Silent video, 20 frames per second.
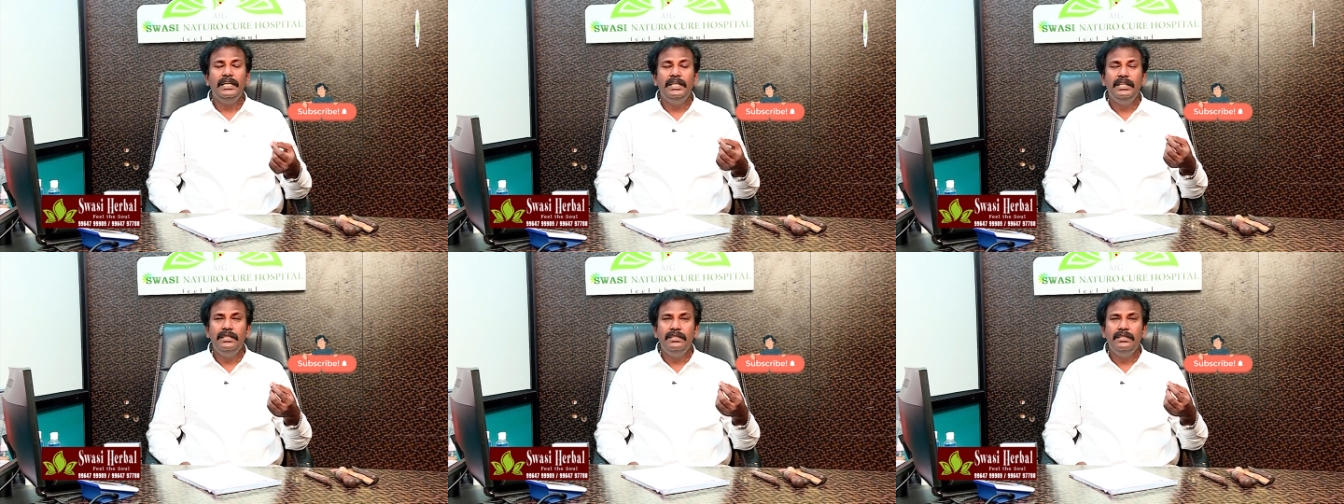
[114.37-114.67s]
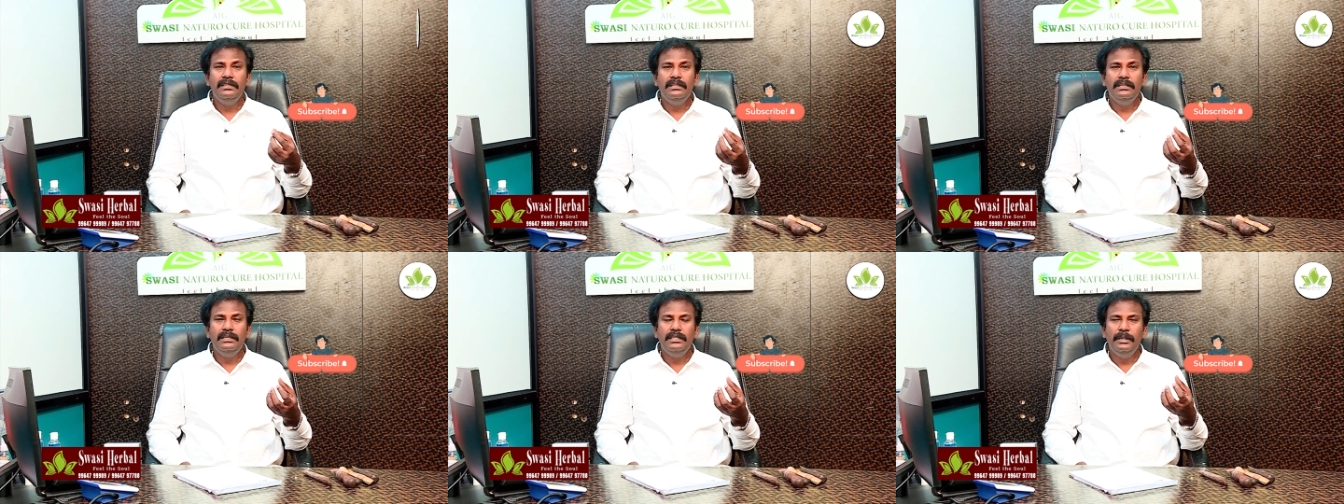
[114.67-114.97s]
இது
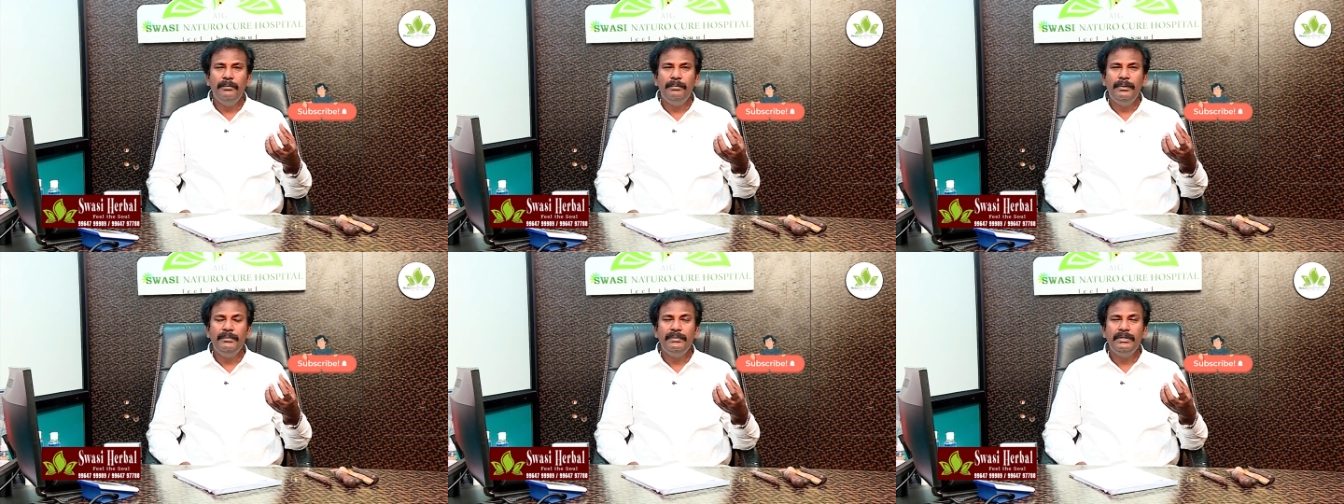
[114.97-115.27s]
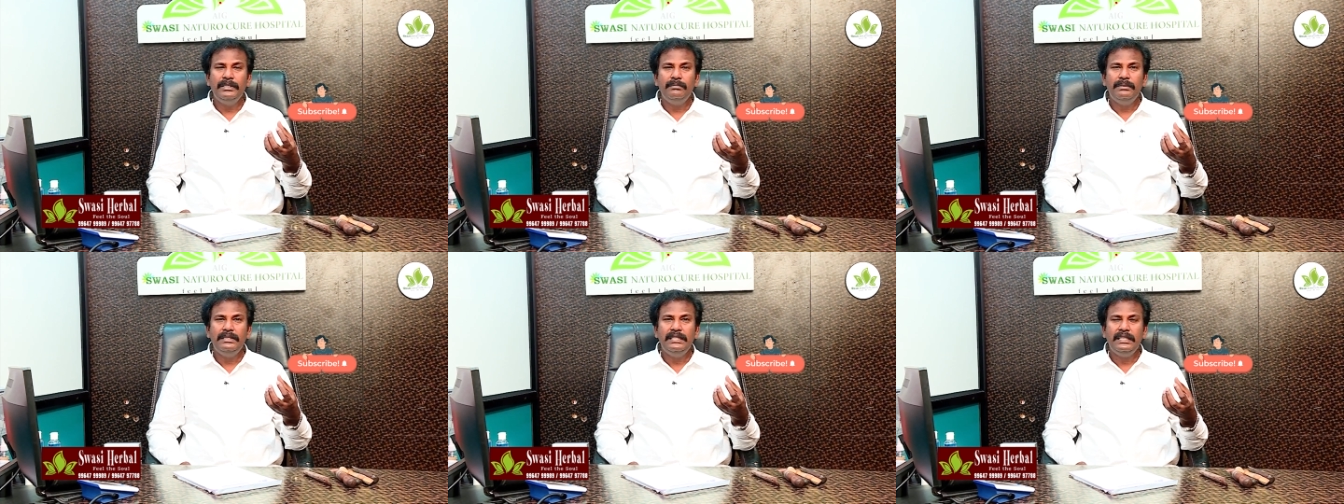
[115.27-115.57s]
இப்படி
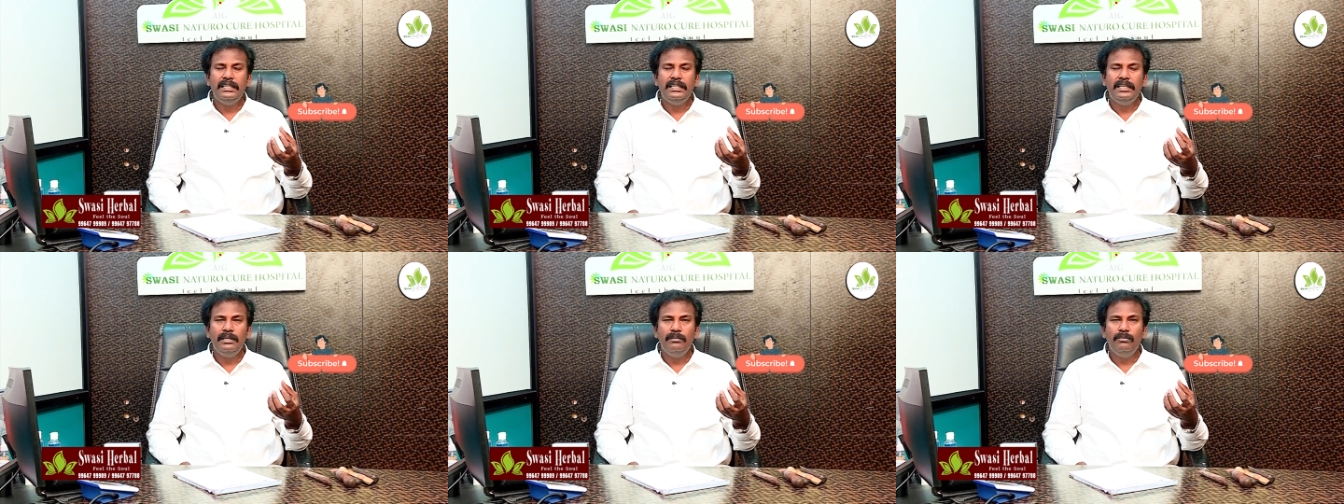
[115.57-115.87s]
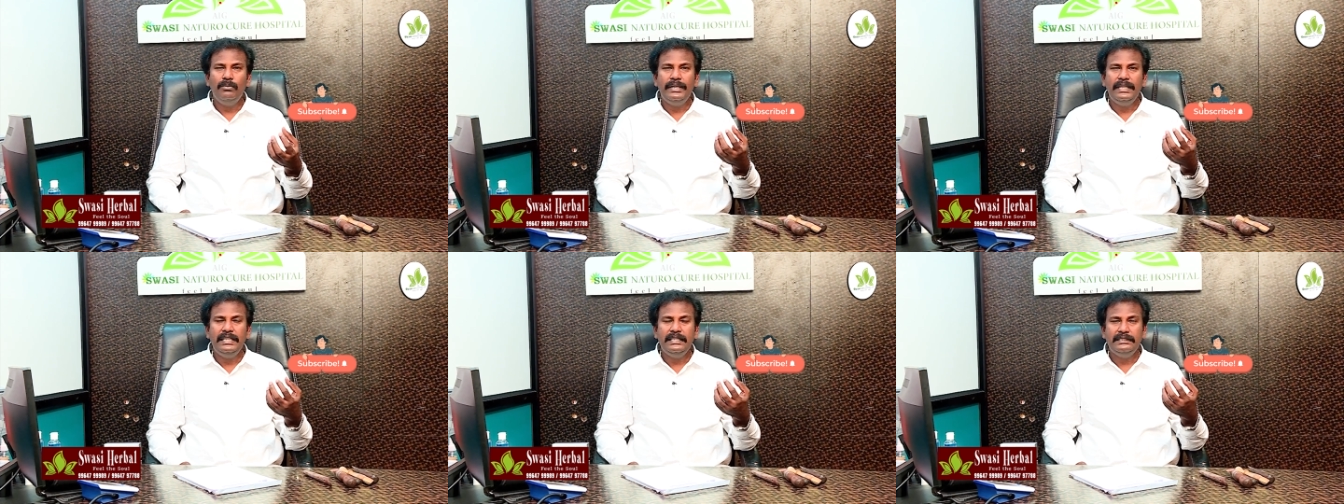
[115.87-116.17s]
வந்து பார்த்திங்கன்னா
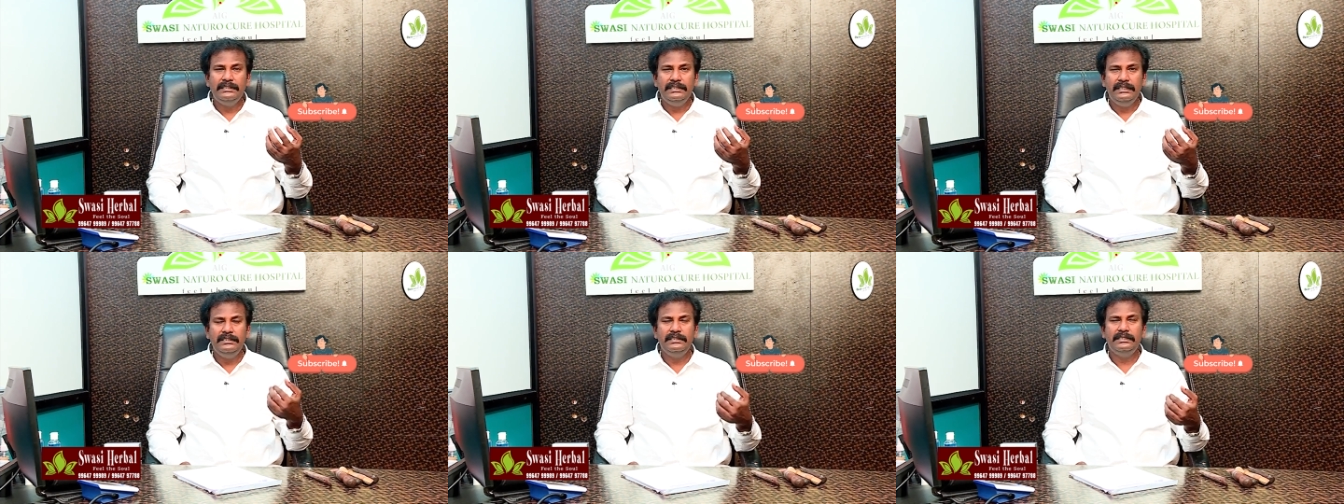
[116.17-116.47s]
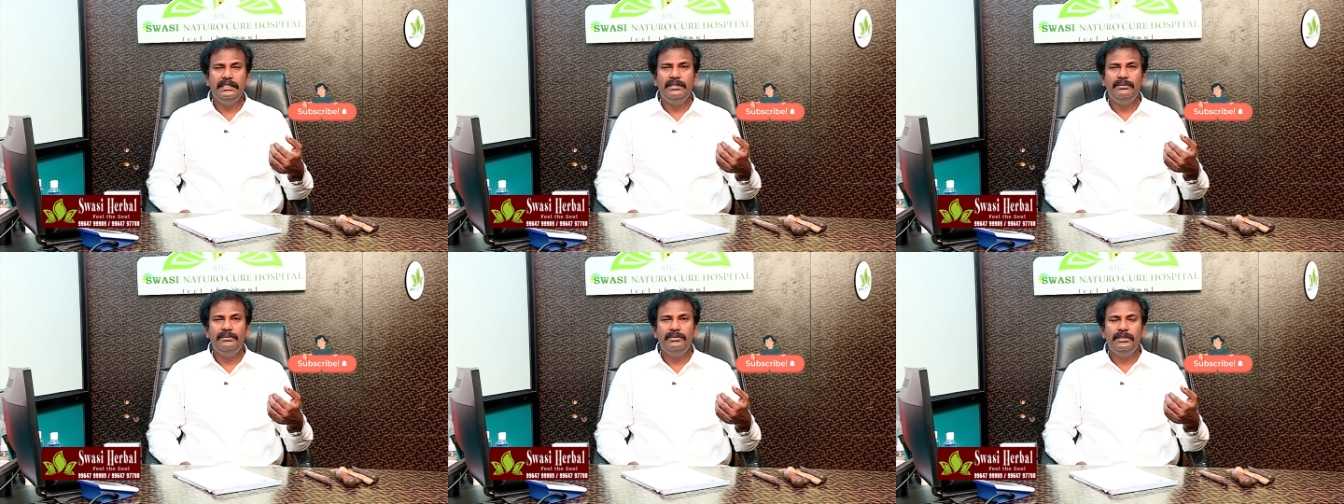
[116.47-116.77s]
நம்மளுடைய
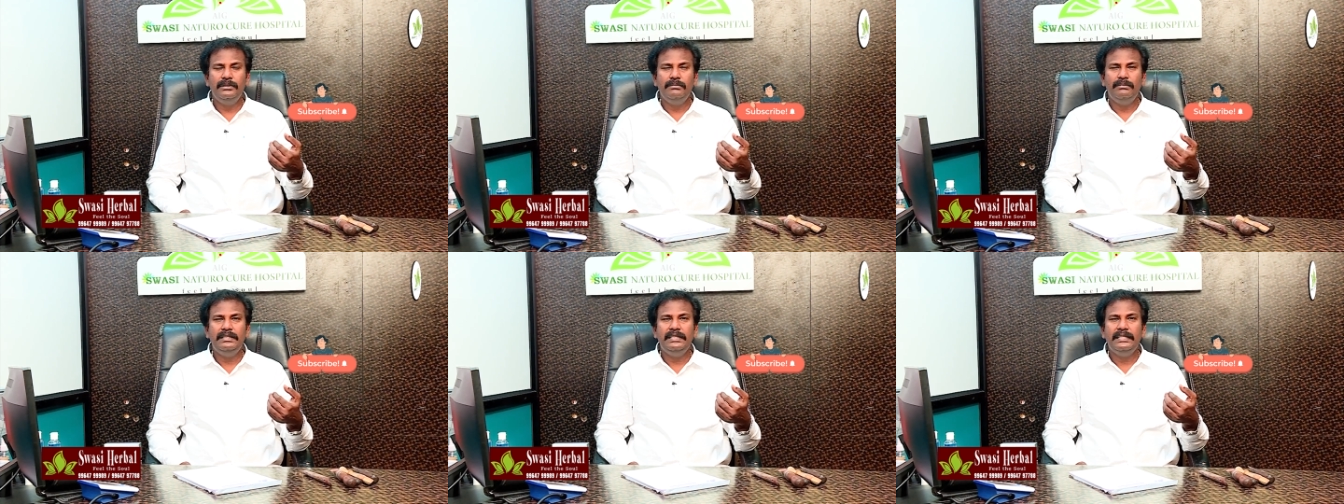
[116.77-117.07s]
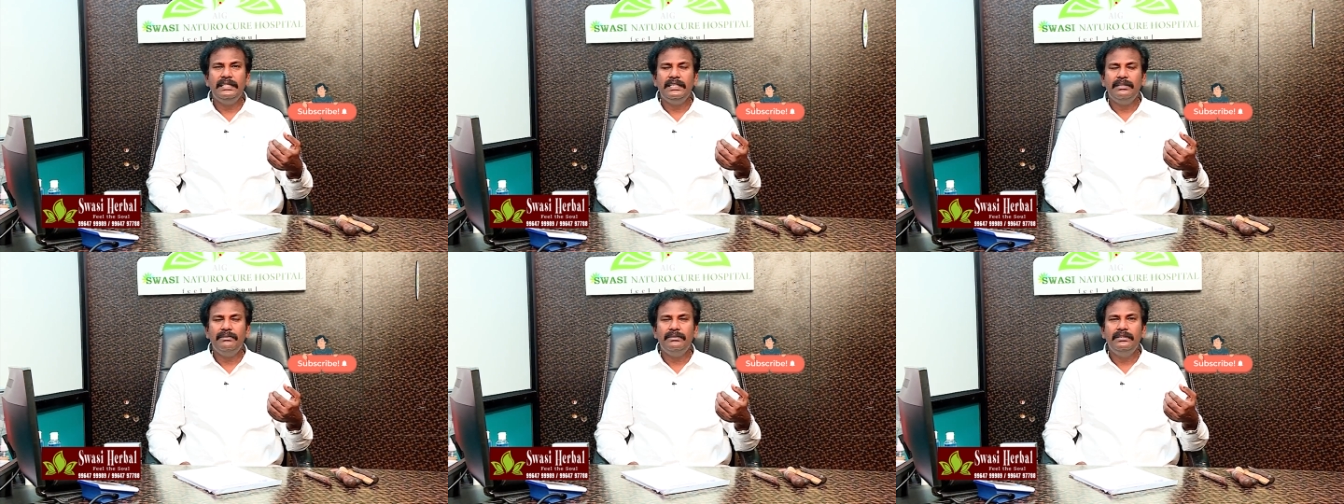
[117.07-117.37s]
சென்ஸில் வந்து
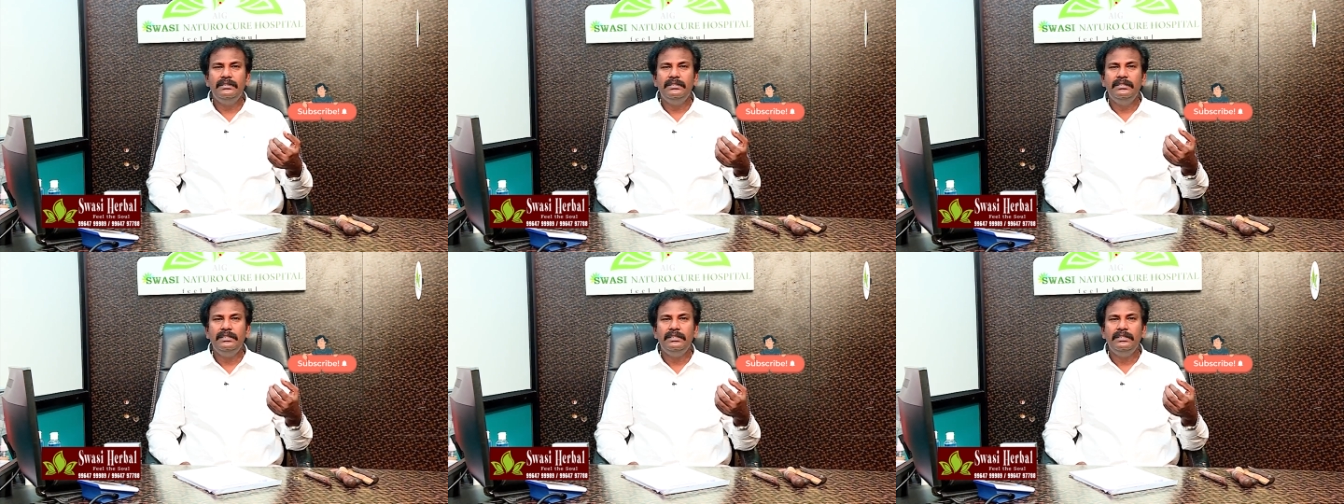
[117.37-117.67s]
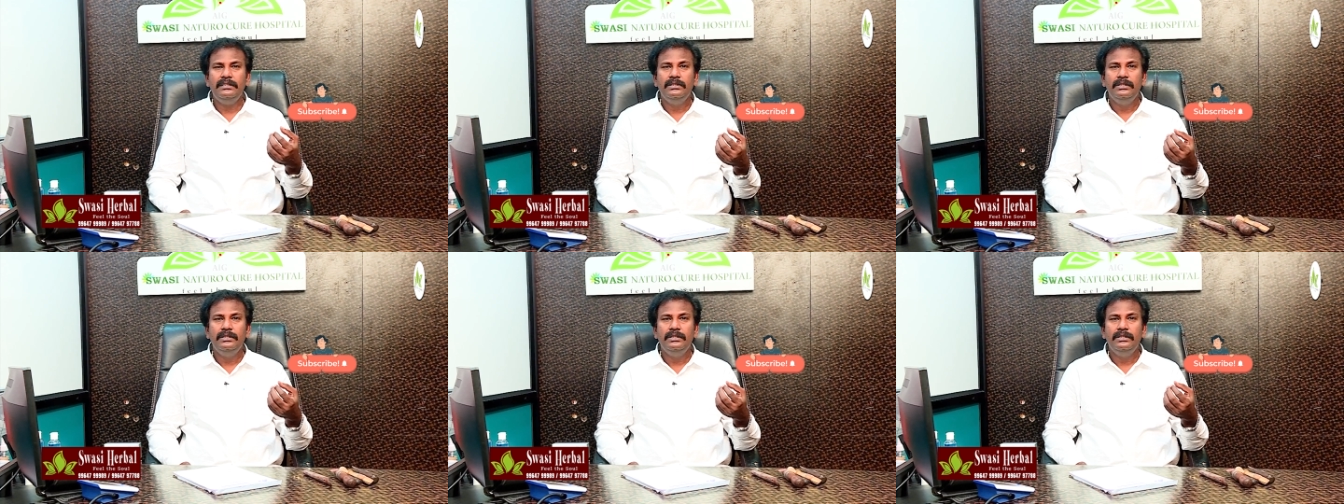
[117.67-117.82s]
பார்த்திங்கன்னா வந்துட்டு